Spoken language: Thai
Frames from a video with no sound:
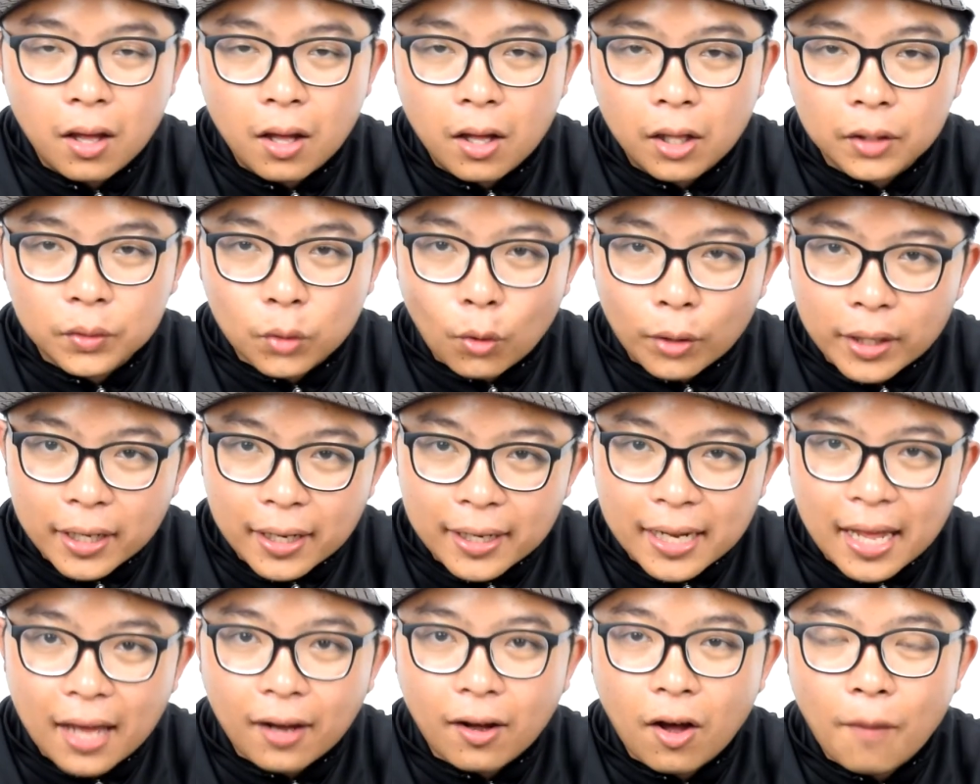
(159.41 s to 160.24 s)
ตัวนี้
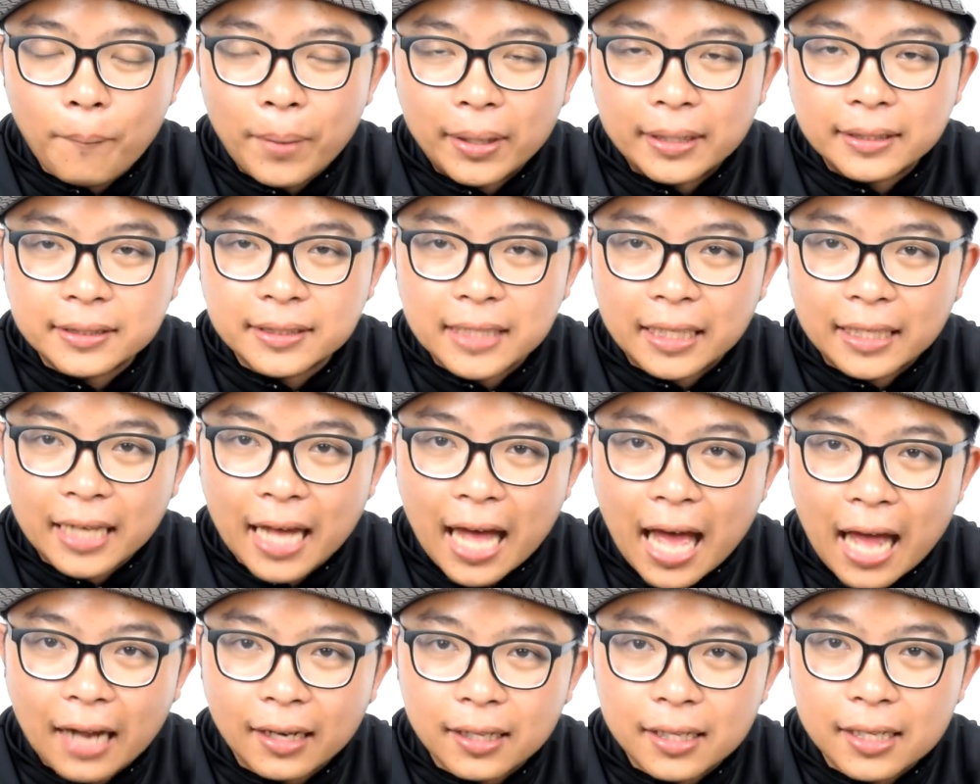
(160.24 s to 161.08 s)
เนี่ยก็เป็นสิน
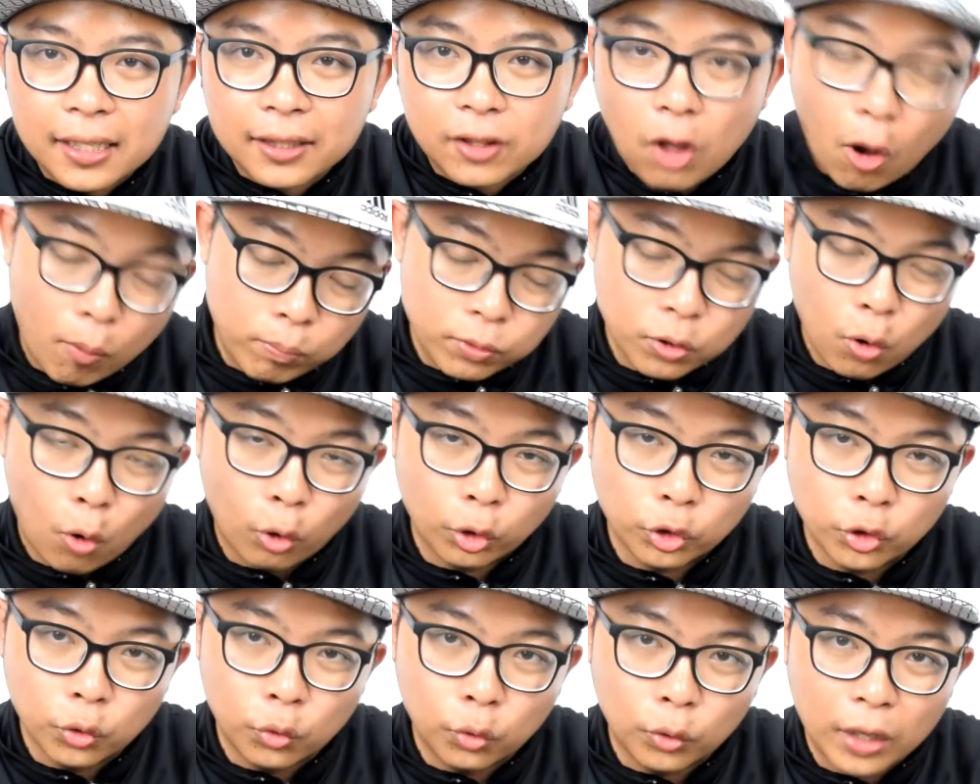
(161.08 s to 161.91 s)
ค้าที่ตอบโจท
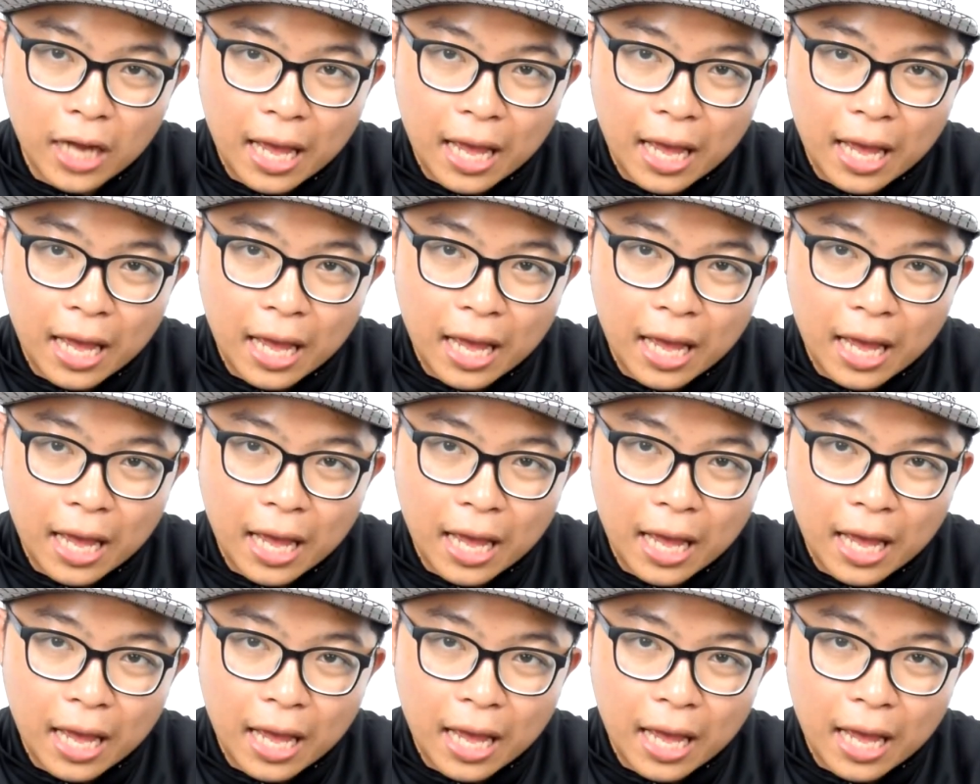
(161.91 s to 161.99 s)
ย์อยู่